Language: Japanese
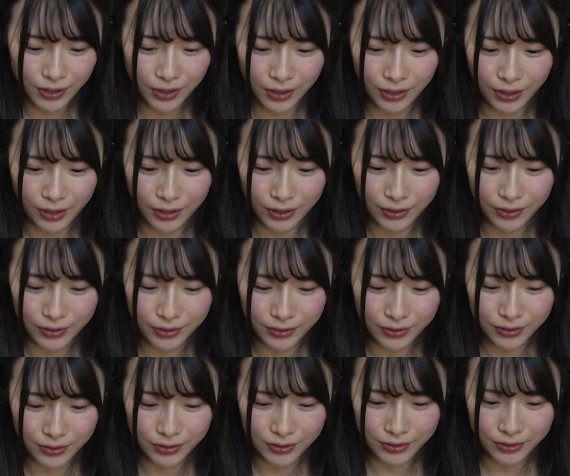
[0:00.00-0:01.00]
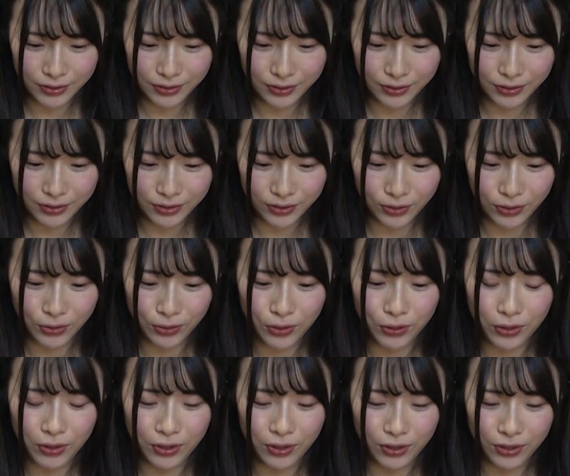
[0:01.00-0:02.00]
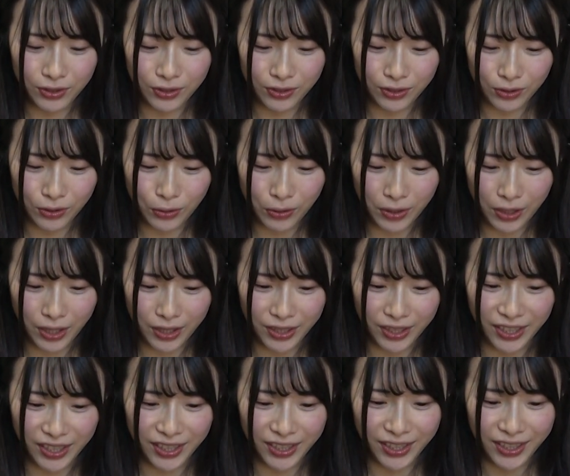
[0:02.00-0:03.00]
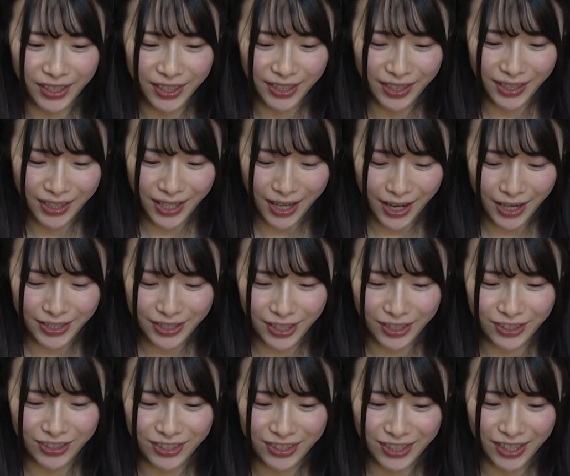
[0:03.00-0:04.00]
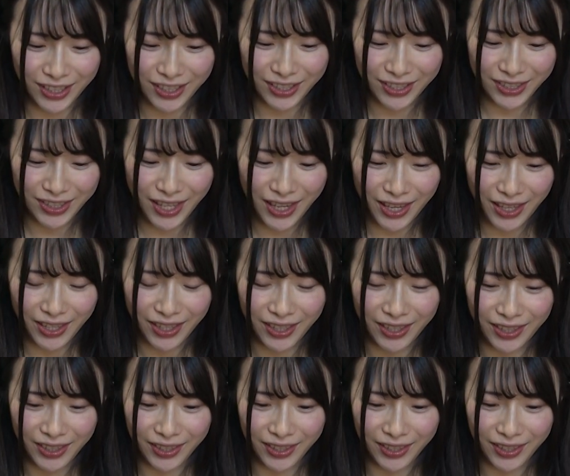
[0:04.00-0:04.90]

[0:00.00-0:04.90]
なんだ、この、どっかに挨拶したりして、